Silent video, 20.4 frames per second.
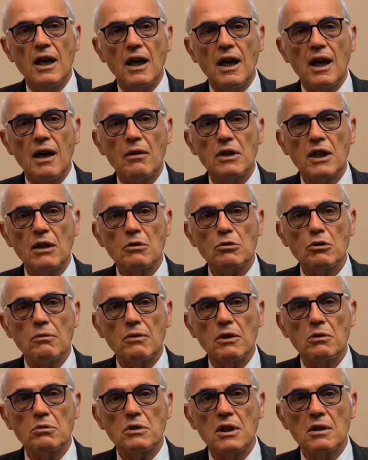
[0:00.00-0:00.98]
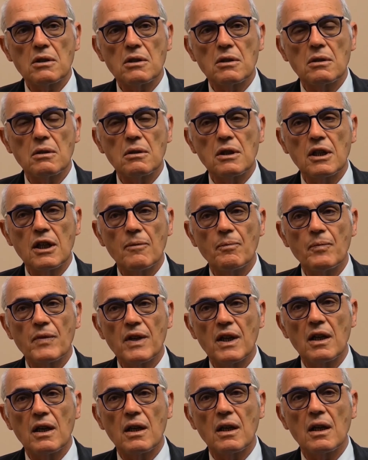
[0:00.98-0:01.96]
a un'autovalutazione
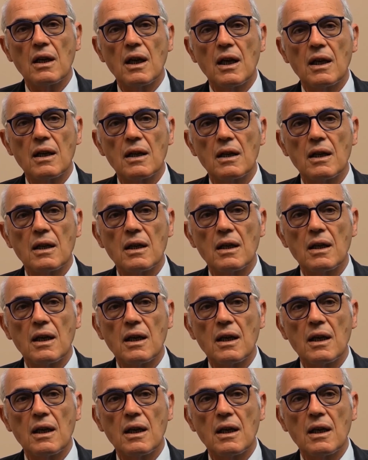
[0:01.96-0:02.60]
e al,